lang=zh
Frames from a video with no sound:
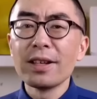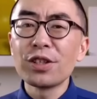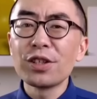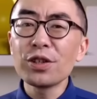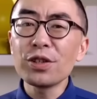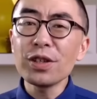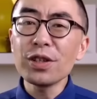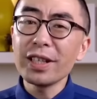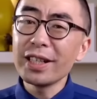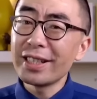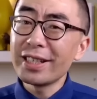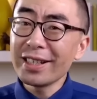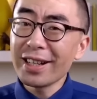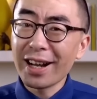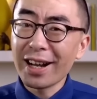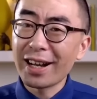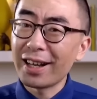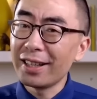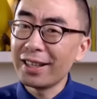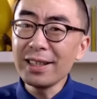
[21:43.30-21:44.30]
其实已经
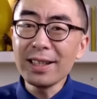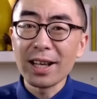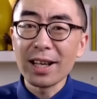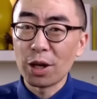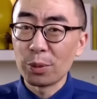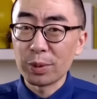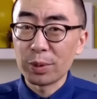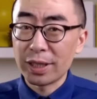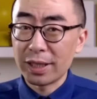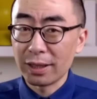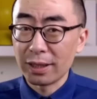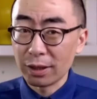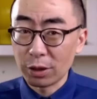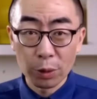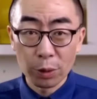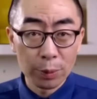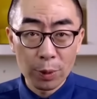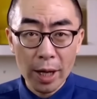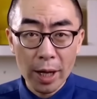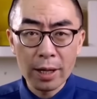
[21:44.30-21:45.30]
很了不起了，
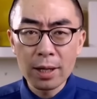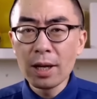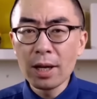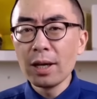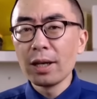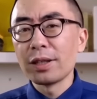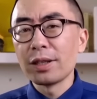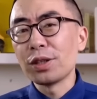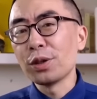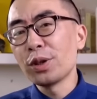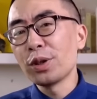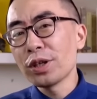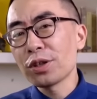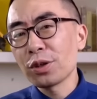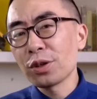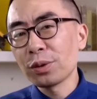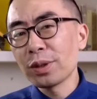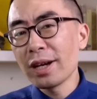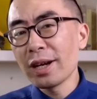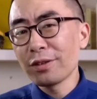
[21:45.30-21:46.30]
对不对？有些
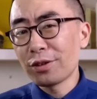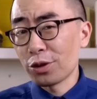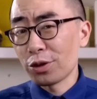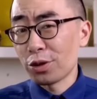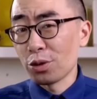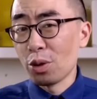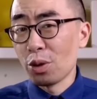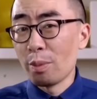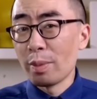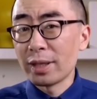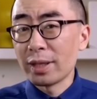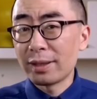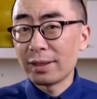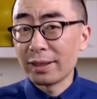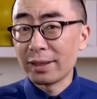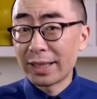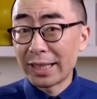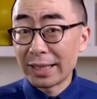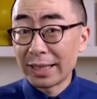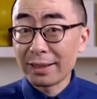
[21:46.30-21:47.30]
时候呢，只是我们
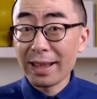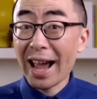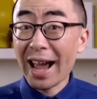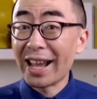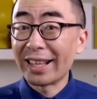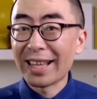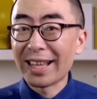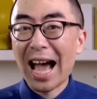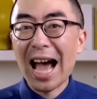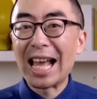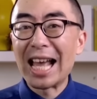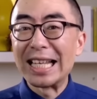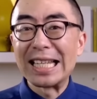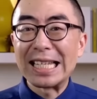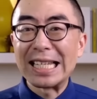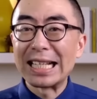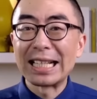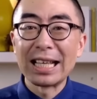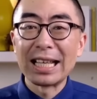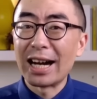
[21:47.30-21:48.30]
自己太贪
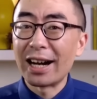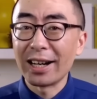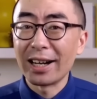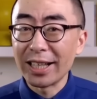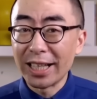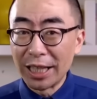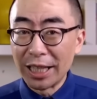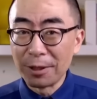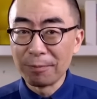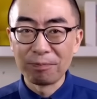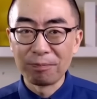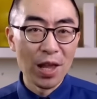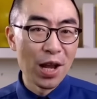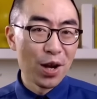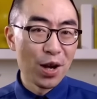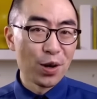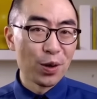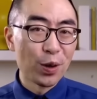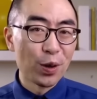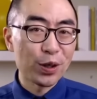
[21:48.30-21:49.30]
心了而已。
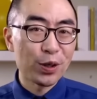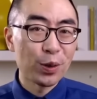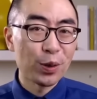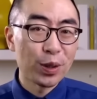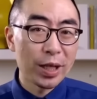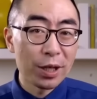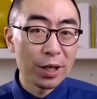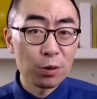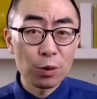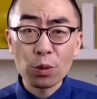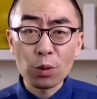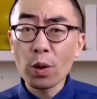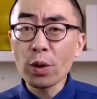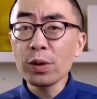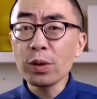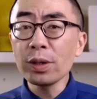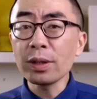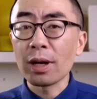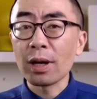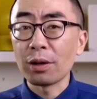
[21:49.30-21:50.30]
我是火箭叔，
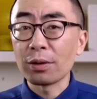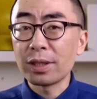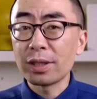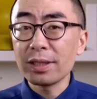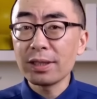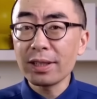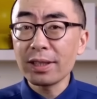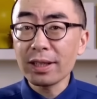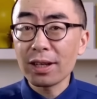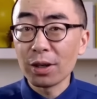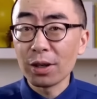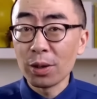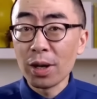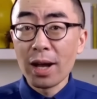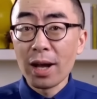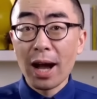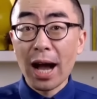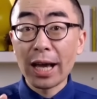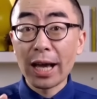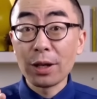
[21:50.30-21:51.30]
关于脑机接口
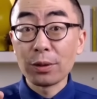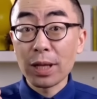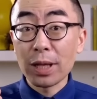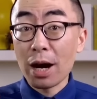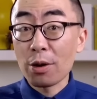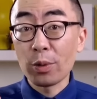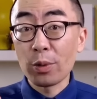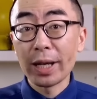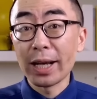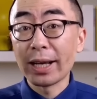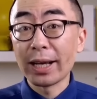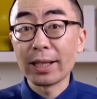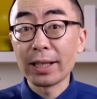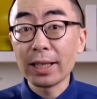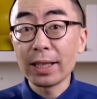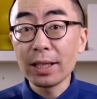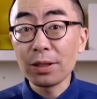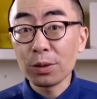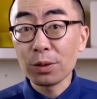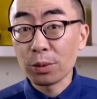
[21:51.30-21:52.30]
还有它未来的
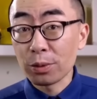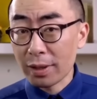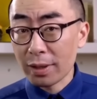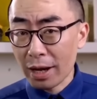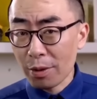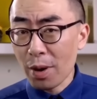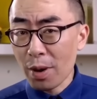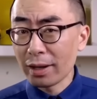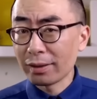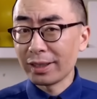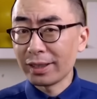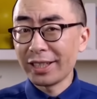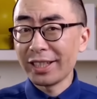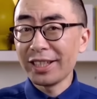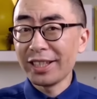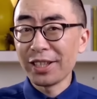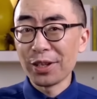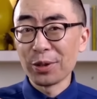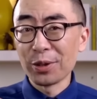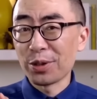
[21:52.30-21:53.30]
应用展望，
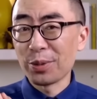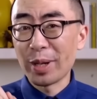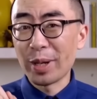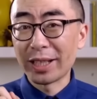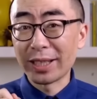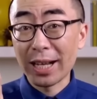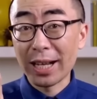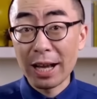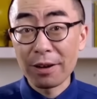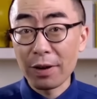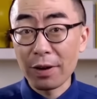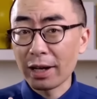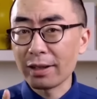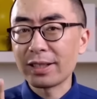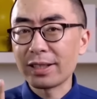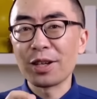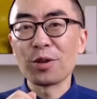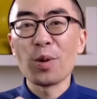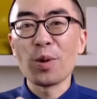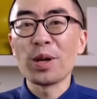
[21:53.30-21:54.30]
你有什么样的看法？
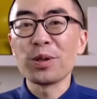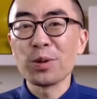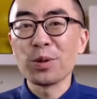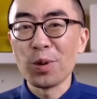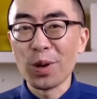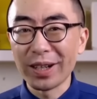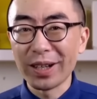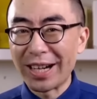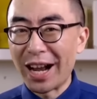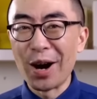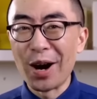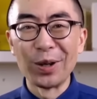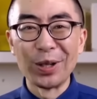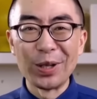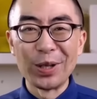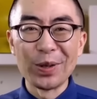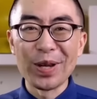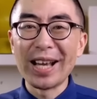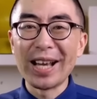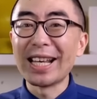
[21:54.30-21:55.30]
先关注我，然后
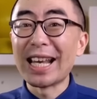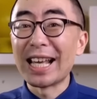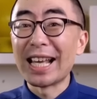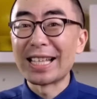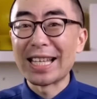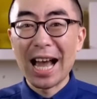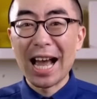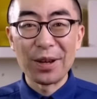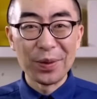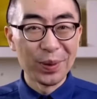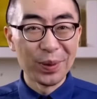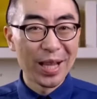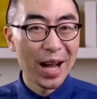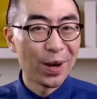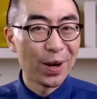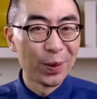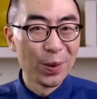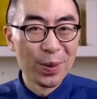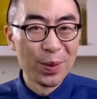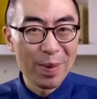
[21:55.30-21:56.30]
留言来参与
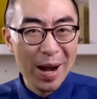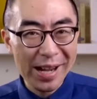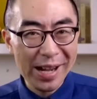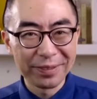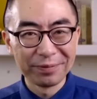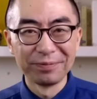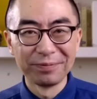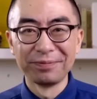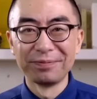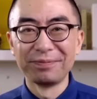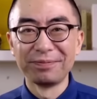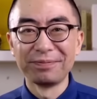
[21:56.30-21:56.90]
讨论吧。